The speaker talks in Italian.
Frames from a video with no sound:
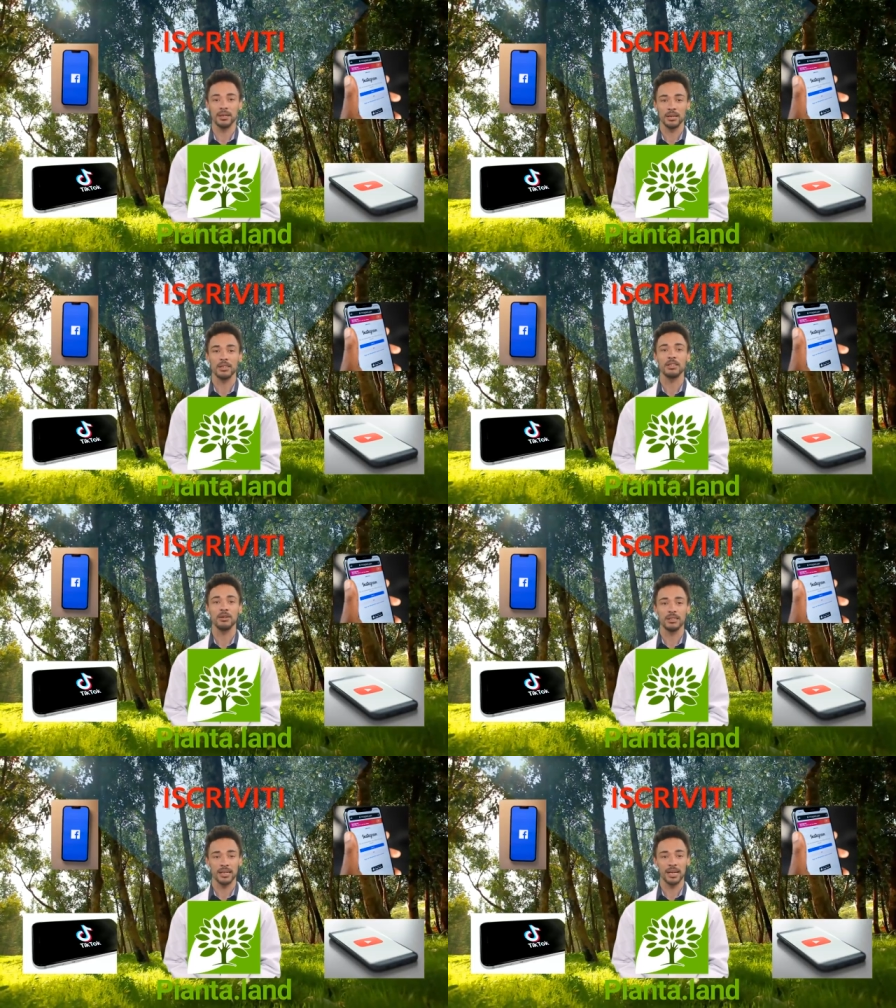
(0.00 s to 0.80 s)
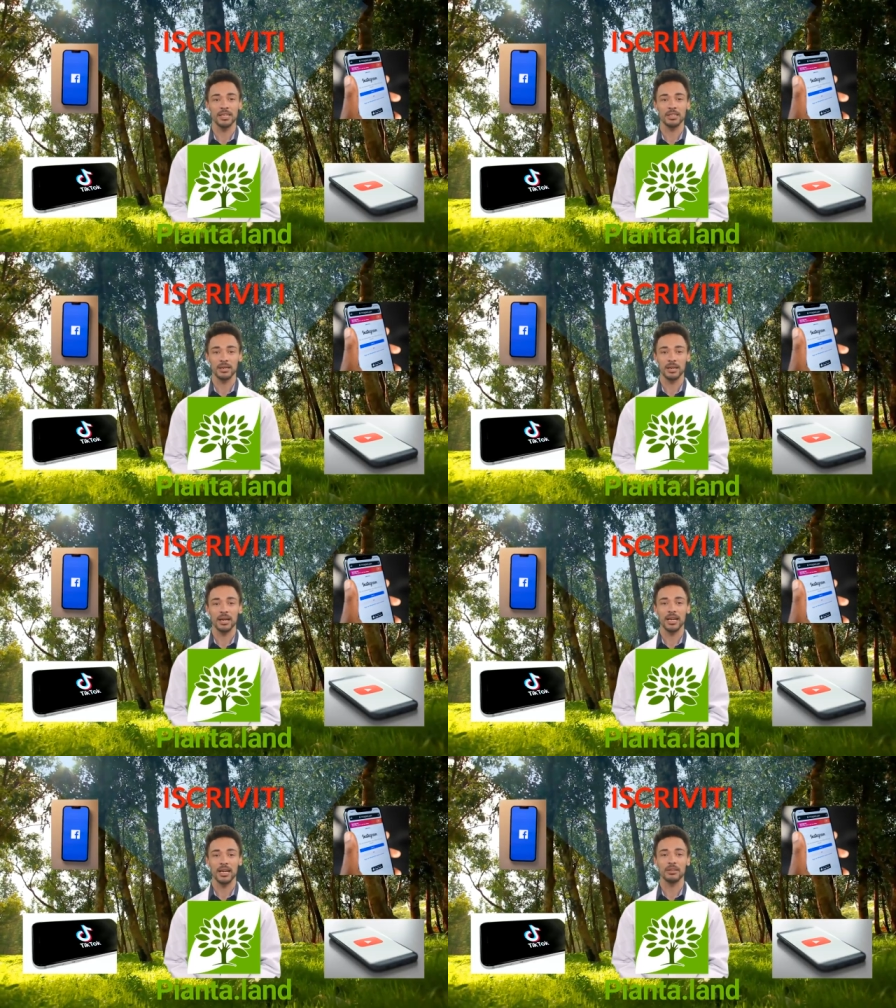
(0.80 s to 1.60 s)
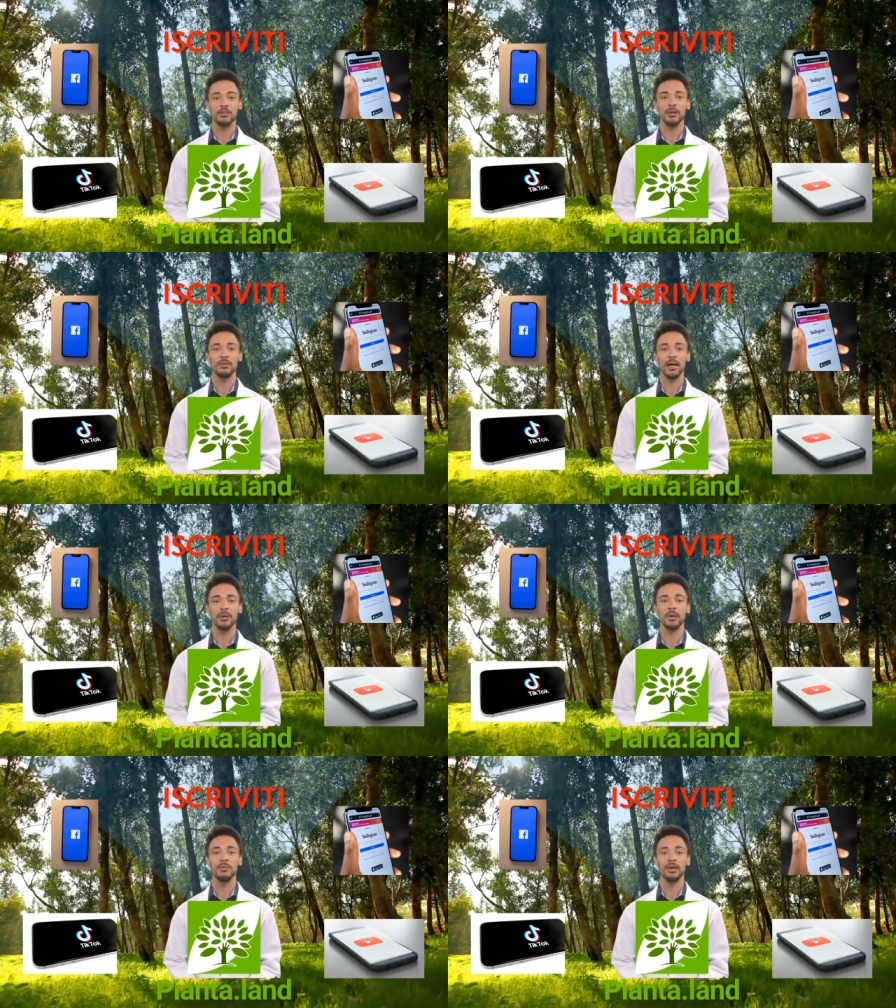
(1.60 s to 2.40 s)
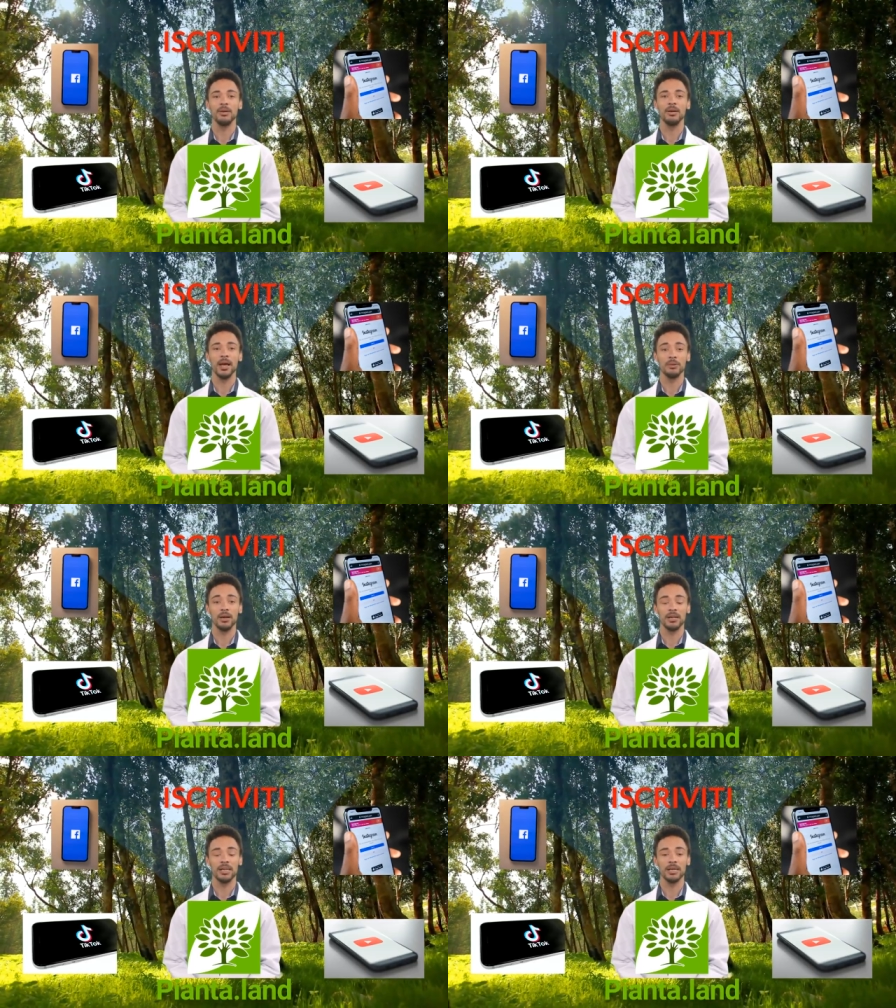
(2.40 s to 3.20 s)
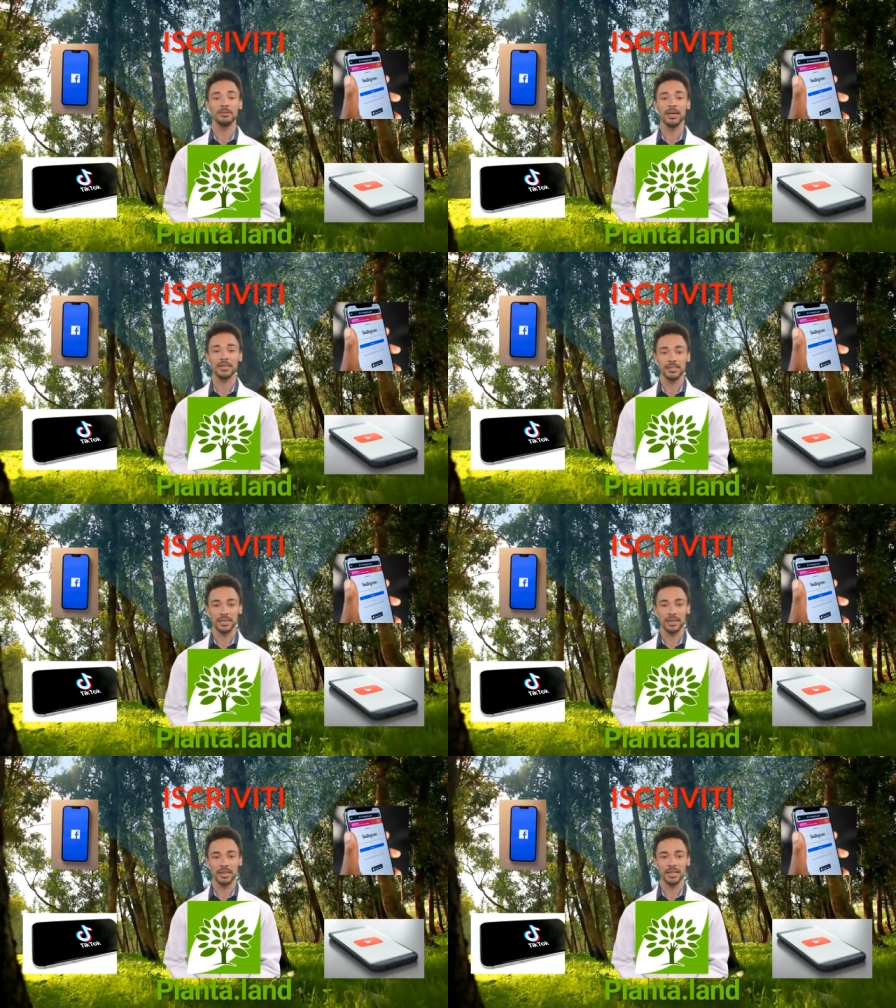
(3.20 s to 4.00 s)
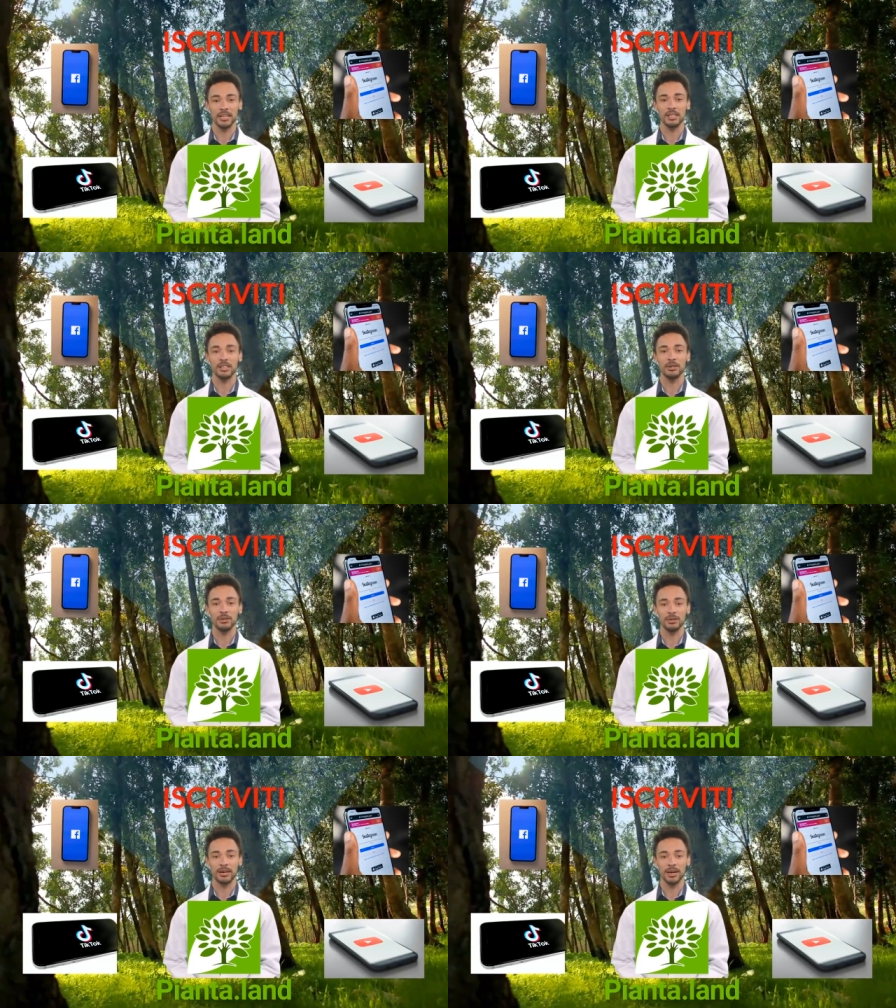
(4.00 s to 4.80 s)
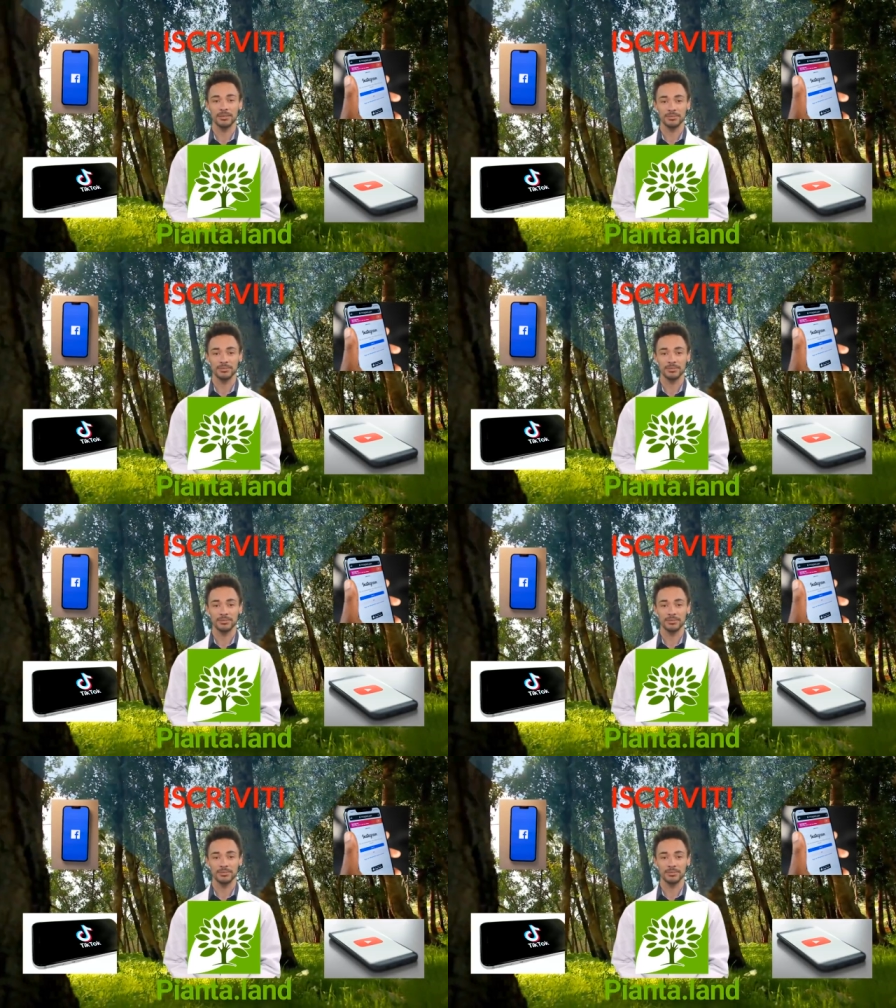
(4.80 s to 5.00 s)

Sostienici! informiamo e miglioriamo anche l'ambiente che ci circonda.